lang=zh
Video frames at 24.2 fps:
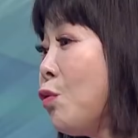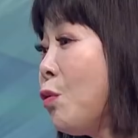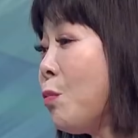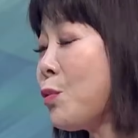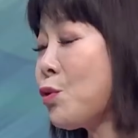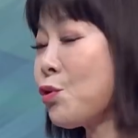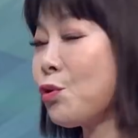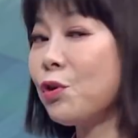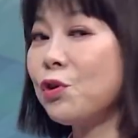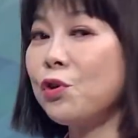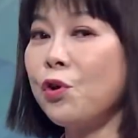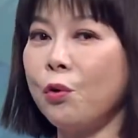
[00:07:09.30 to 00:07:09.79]
诉我
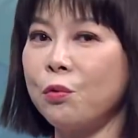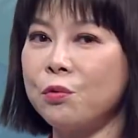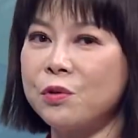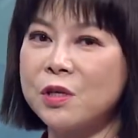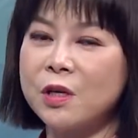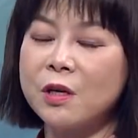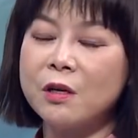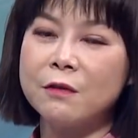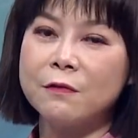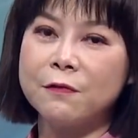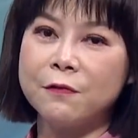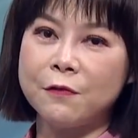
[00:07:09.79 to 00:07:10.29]
们说，有
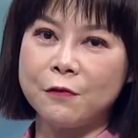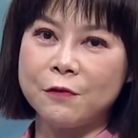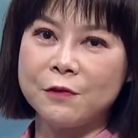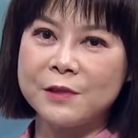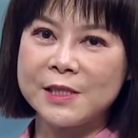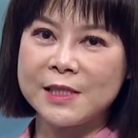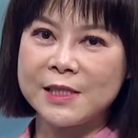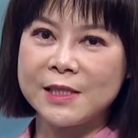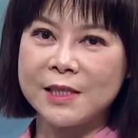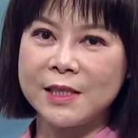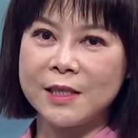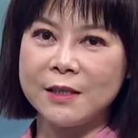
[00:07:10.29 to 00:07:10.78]
政府
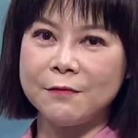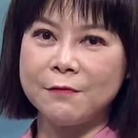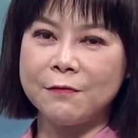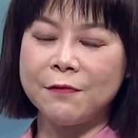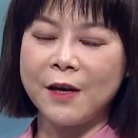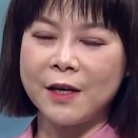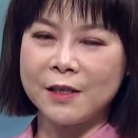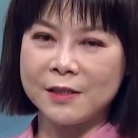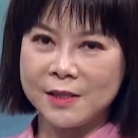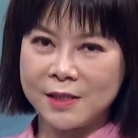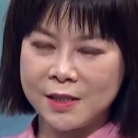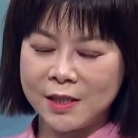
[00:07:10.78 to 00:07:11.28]
请
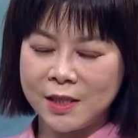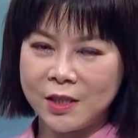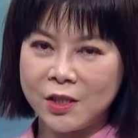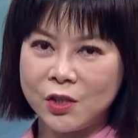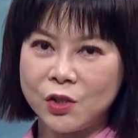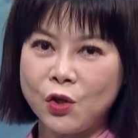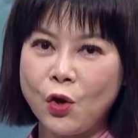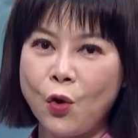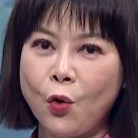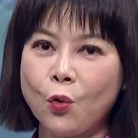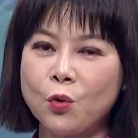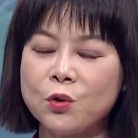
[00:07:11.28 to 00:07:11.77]
放心，
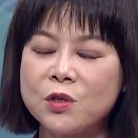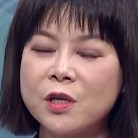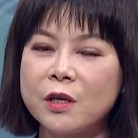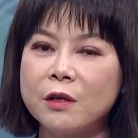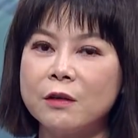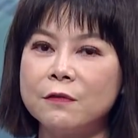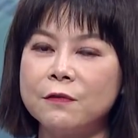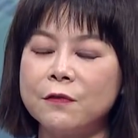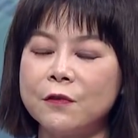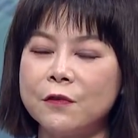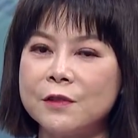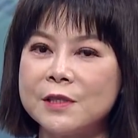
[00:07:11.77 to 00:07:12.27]
有
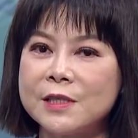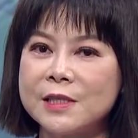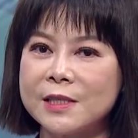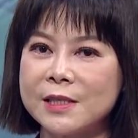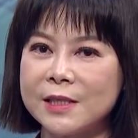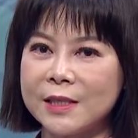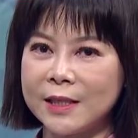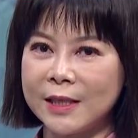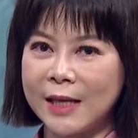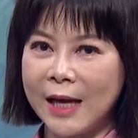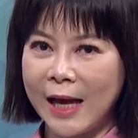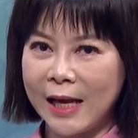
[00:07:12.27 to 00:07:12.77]
政府
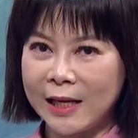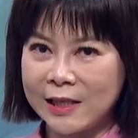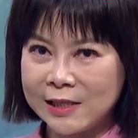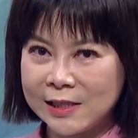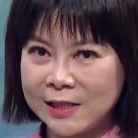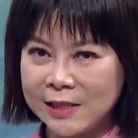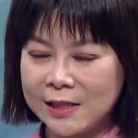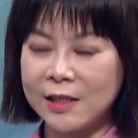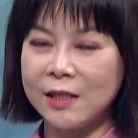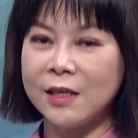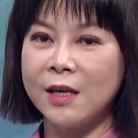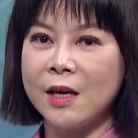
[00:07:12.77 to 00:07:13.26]
请安
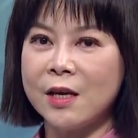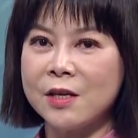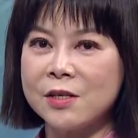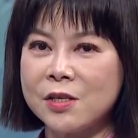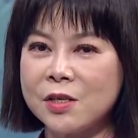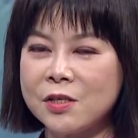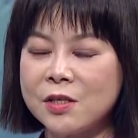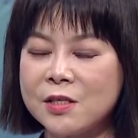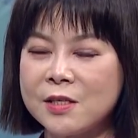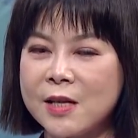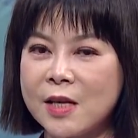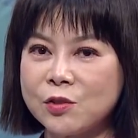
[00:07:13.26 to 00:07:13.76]
心，
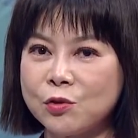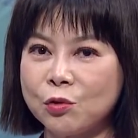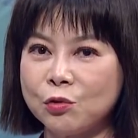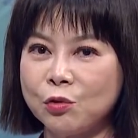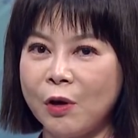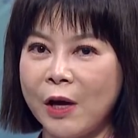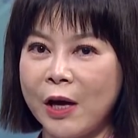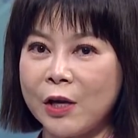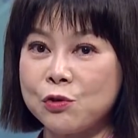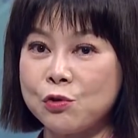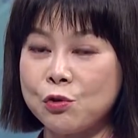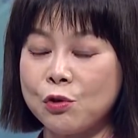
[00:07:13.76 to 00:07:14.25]
甚至蔡总
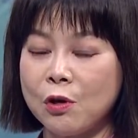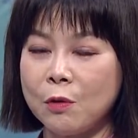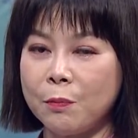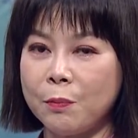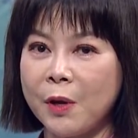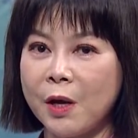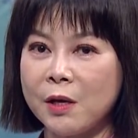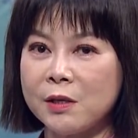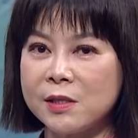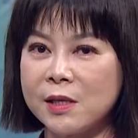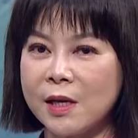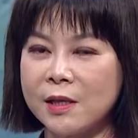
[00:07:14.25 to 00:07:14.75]
统还说
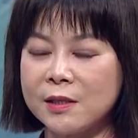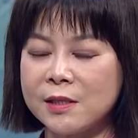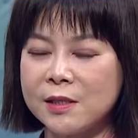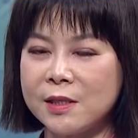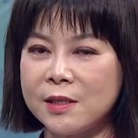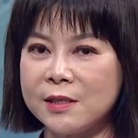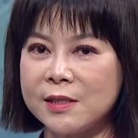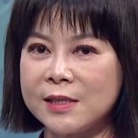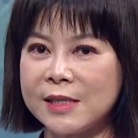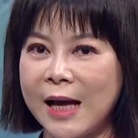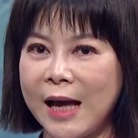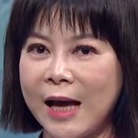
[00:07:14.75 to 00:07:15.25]
不要相
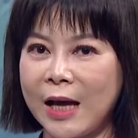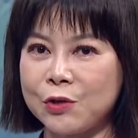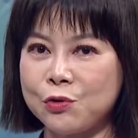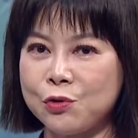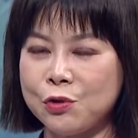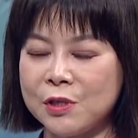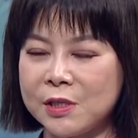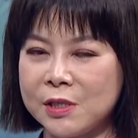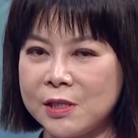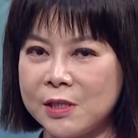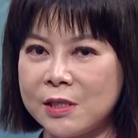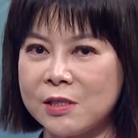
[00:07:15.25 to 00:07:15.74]
信假
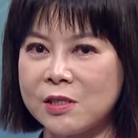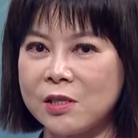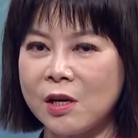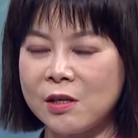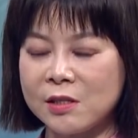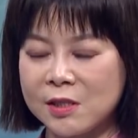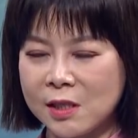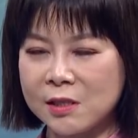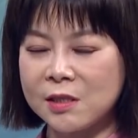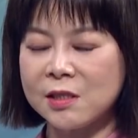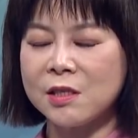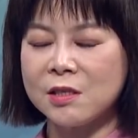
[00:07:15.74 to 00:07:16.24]
讯息，只
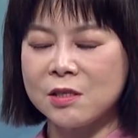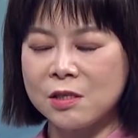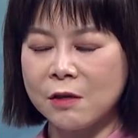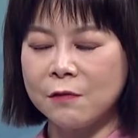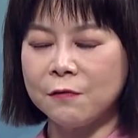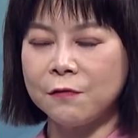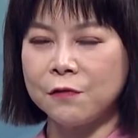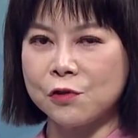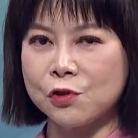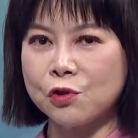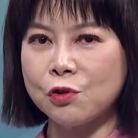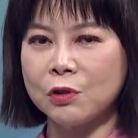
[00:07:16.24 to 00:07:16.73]
要相信
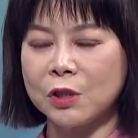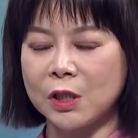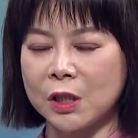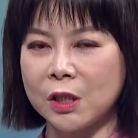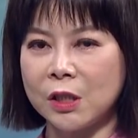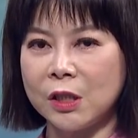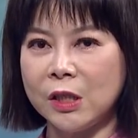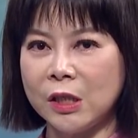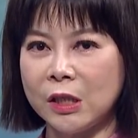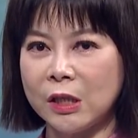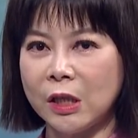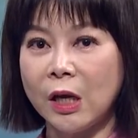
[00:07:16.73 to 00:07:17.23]
政府就
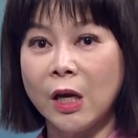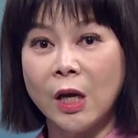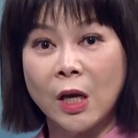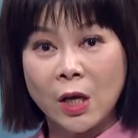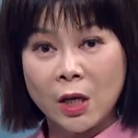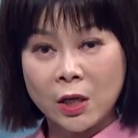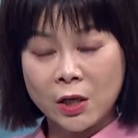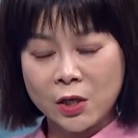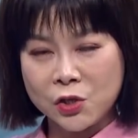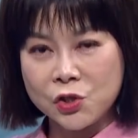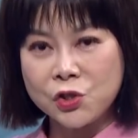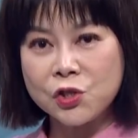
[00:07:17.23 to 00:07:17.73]
可以了。
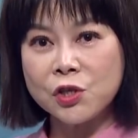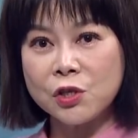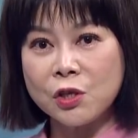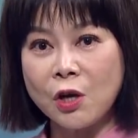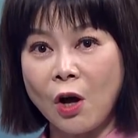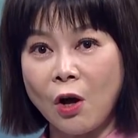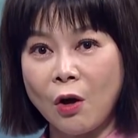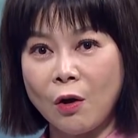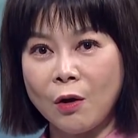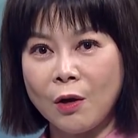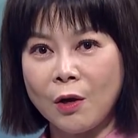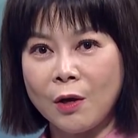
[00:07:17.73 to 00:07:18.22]
可是
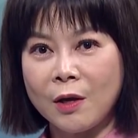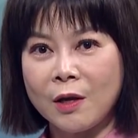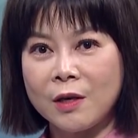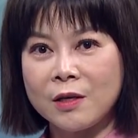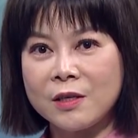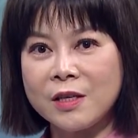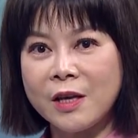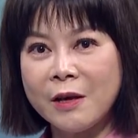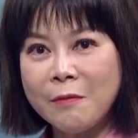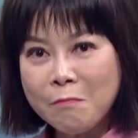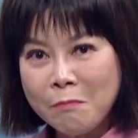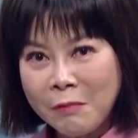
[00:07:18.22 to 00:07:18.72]
哦，
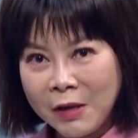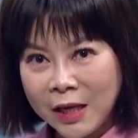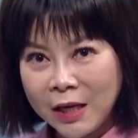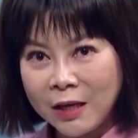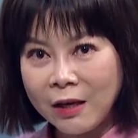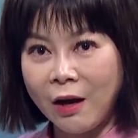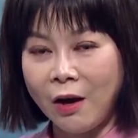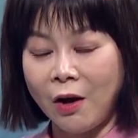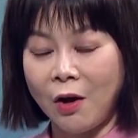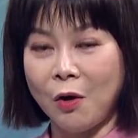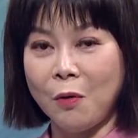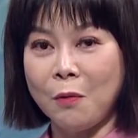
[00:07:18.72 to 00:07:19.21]
人
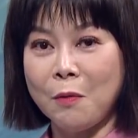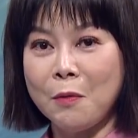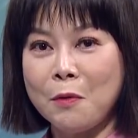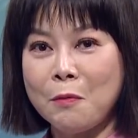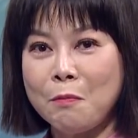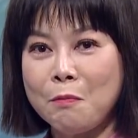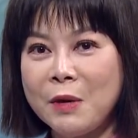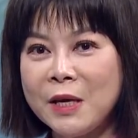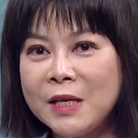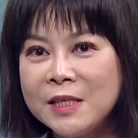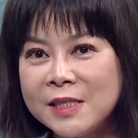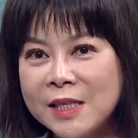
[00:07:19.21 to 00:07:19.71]
民哦。
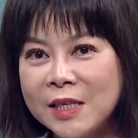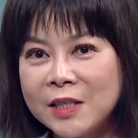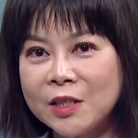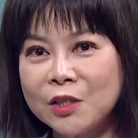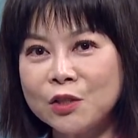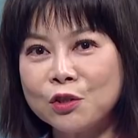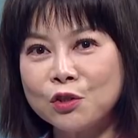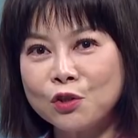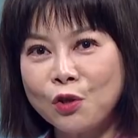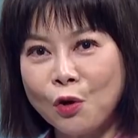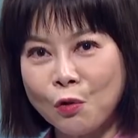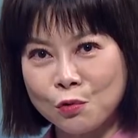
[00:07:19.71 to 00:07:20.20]
民间
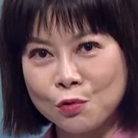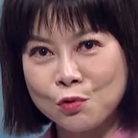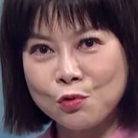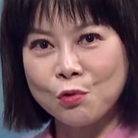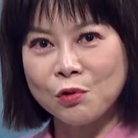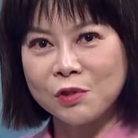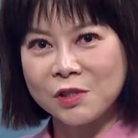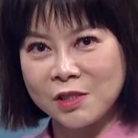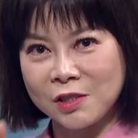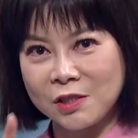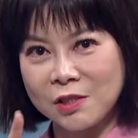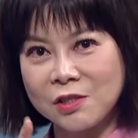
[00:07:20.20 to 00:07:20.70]
的动
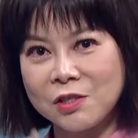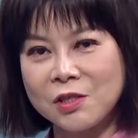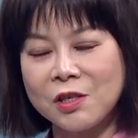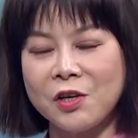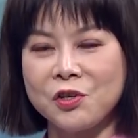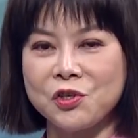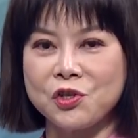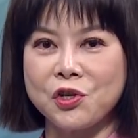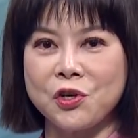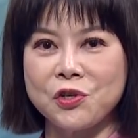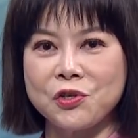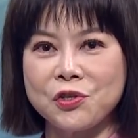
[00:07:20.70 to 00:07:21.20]
作其实是
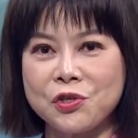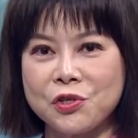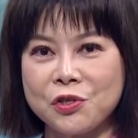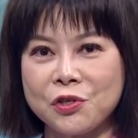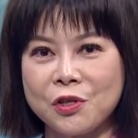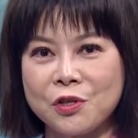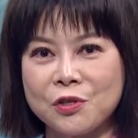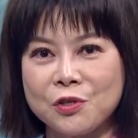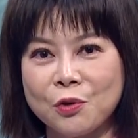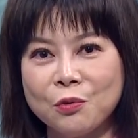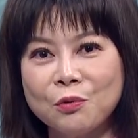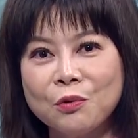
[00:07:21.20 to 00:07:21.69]
很诚实
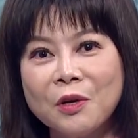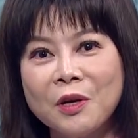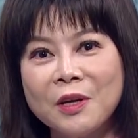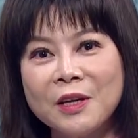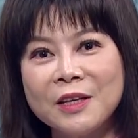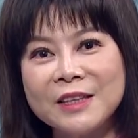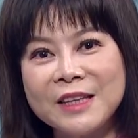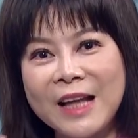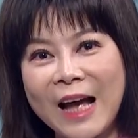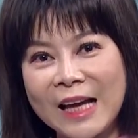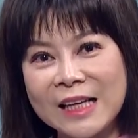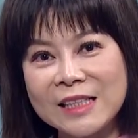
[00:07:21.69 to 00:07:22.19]
的，从
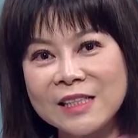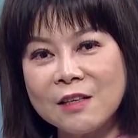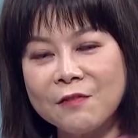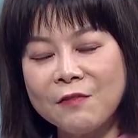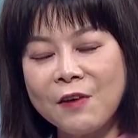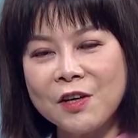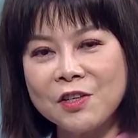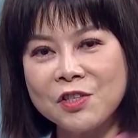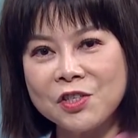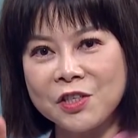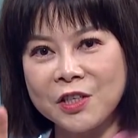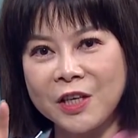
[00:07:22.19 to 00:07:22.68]
哪一些
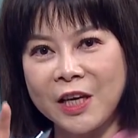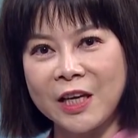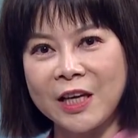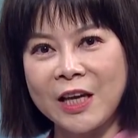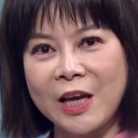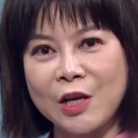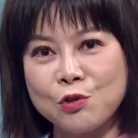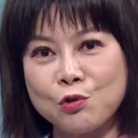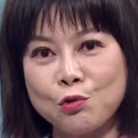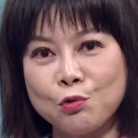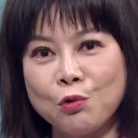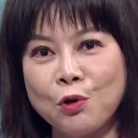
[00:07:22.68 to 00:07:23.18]
方式可以
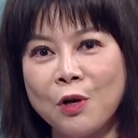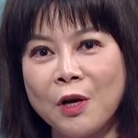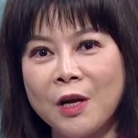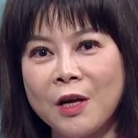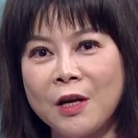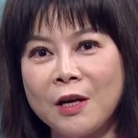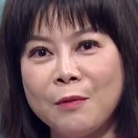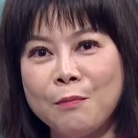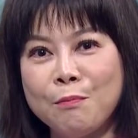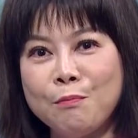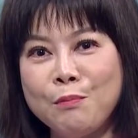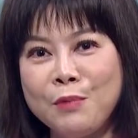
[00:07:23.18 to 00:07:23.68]
看出
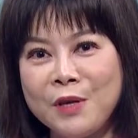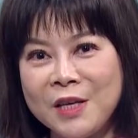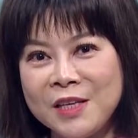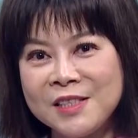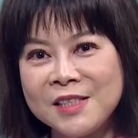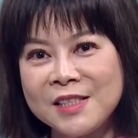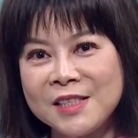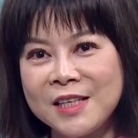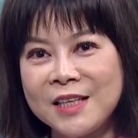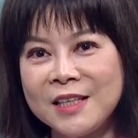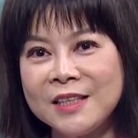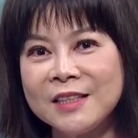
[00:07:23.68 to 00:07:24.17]
明
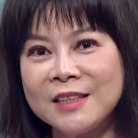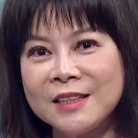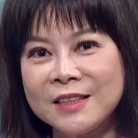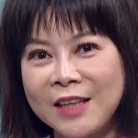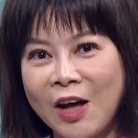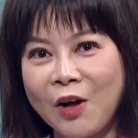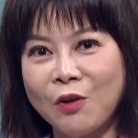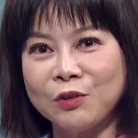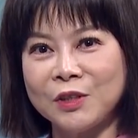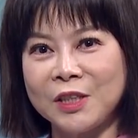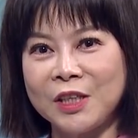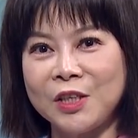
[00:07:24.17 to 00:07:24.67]
星
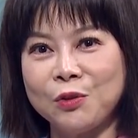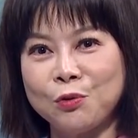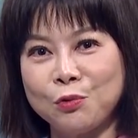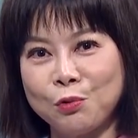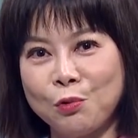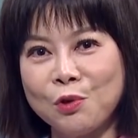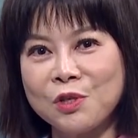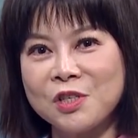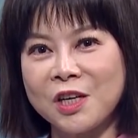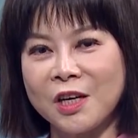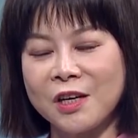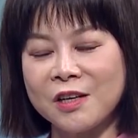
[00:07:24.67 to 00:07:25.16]
到底
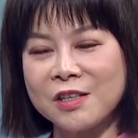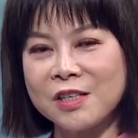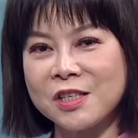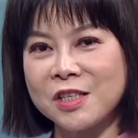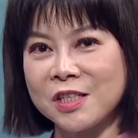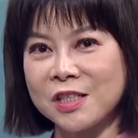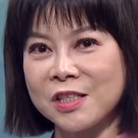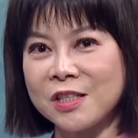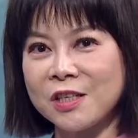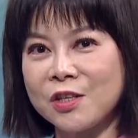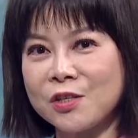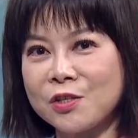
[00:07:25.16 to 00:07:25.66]
多诚
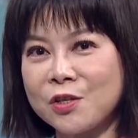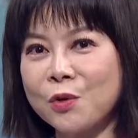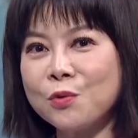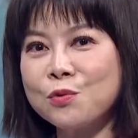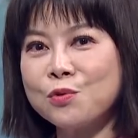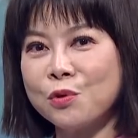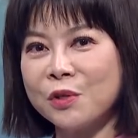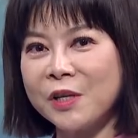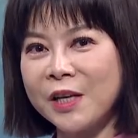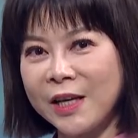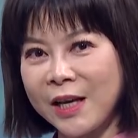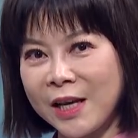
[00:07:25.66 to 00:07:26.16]
实？
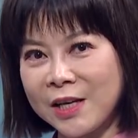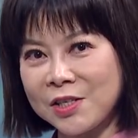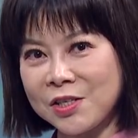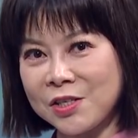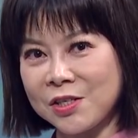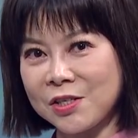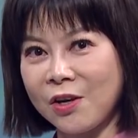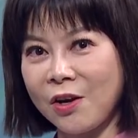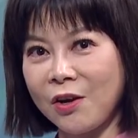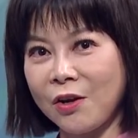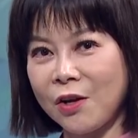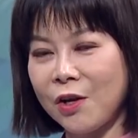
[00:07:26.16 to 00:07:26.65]
从昨天开
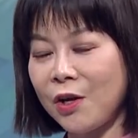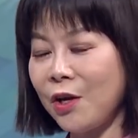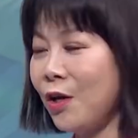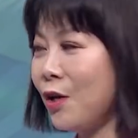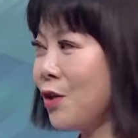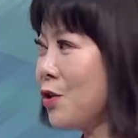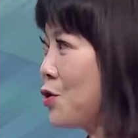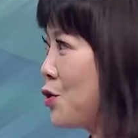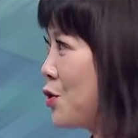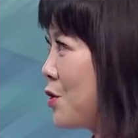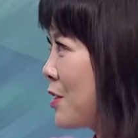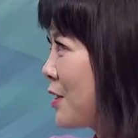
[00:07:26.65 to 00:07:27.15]
始哦，
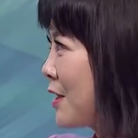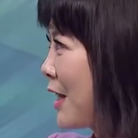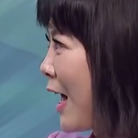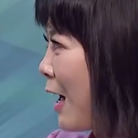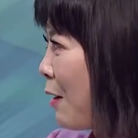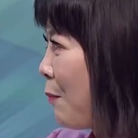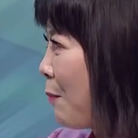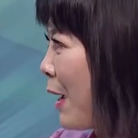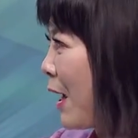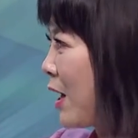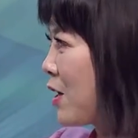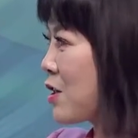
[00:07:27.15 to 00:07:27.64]

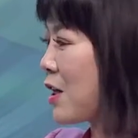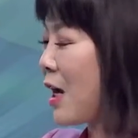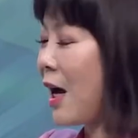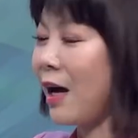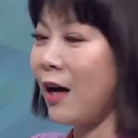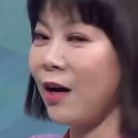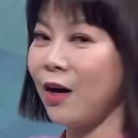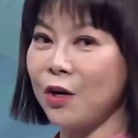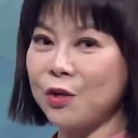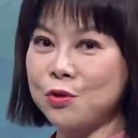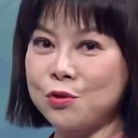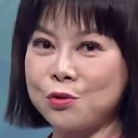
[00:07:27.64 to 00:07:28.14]
大卖
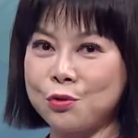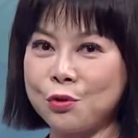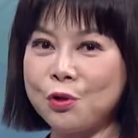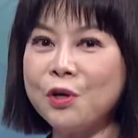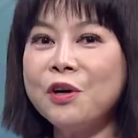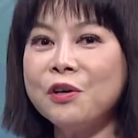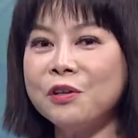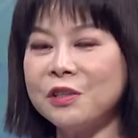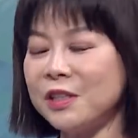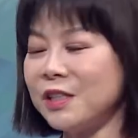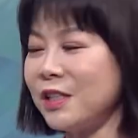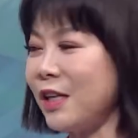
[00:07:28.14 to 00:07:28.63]
场哦，
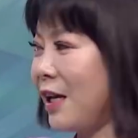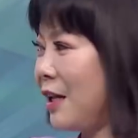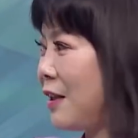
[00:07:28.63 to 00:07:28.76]
所有的